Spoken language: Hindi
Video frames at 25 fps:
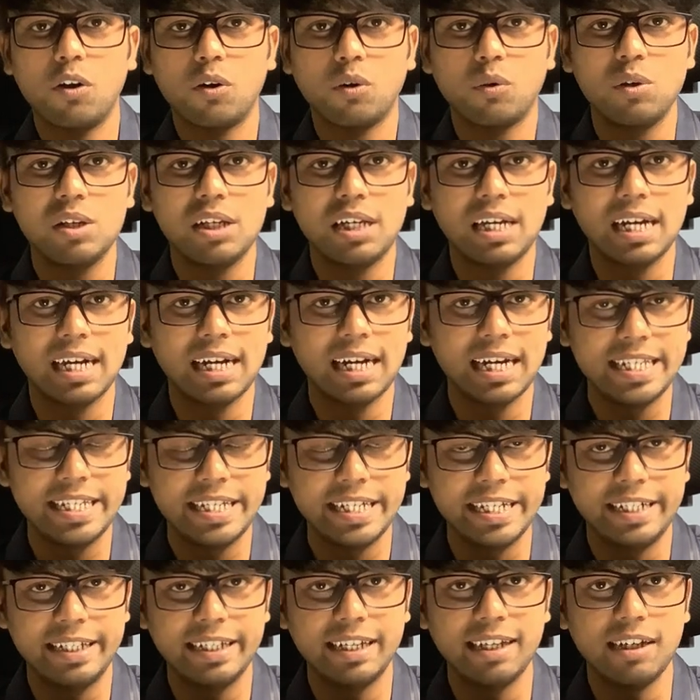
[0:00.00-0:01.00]
और कोई कह रहा है
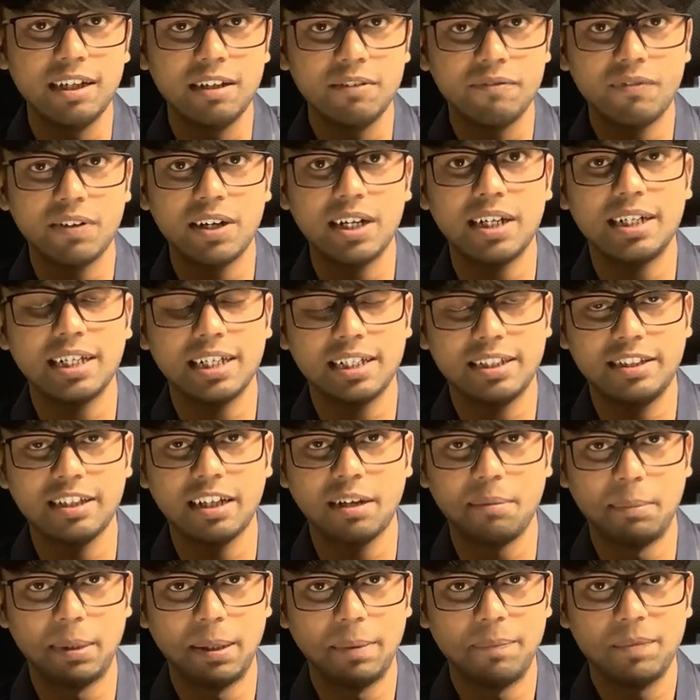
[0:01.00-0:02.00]
जीटीएल
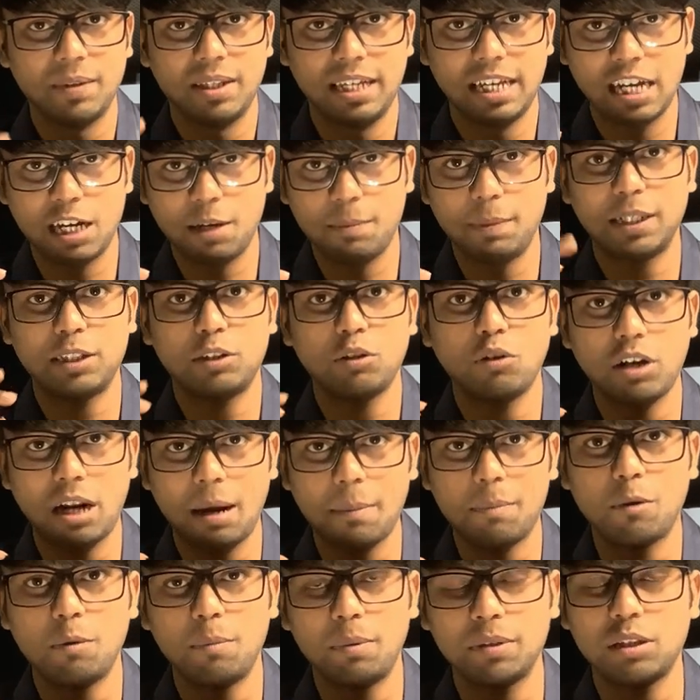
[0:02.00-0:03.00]
इंफ्रास्ट्रक्चर में एक बात
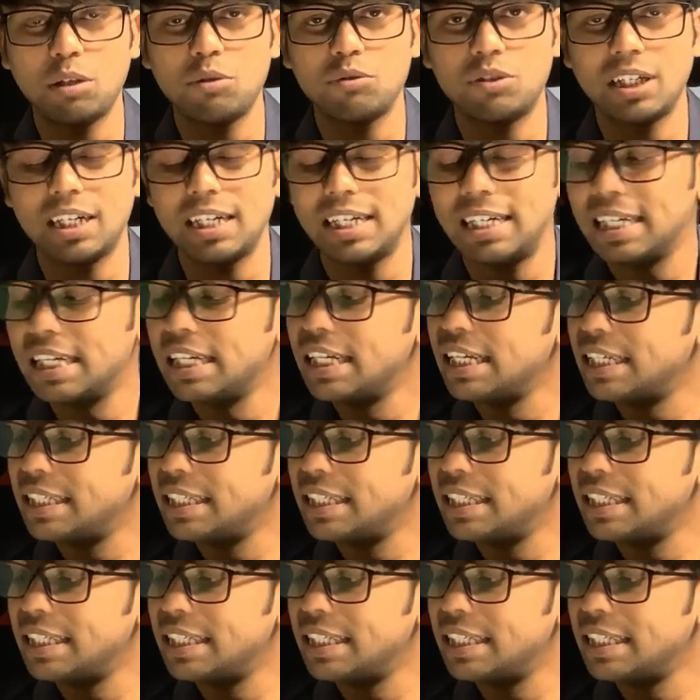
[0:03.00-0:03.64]
और आपको बताओ सर